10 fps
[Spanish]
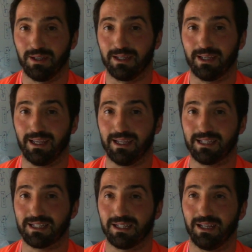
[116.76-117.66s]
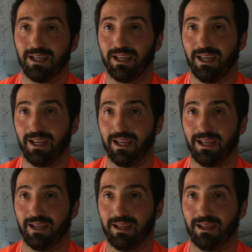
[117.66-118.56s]
que es
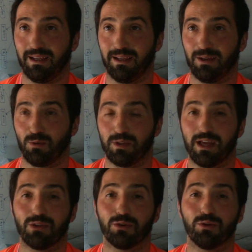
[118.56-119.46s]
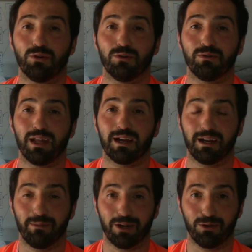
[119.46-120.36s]
eh, cuidado con las
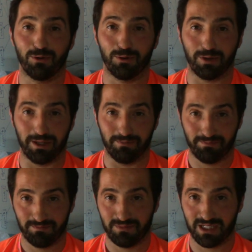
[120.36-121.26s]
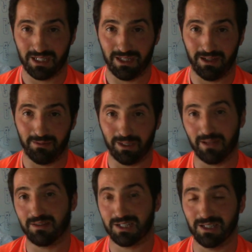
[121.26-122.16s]
cremas con olores, si vais a
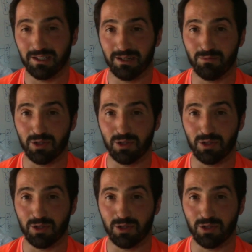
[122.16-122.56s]
hacer senderismo y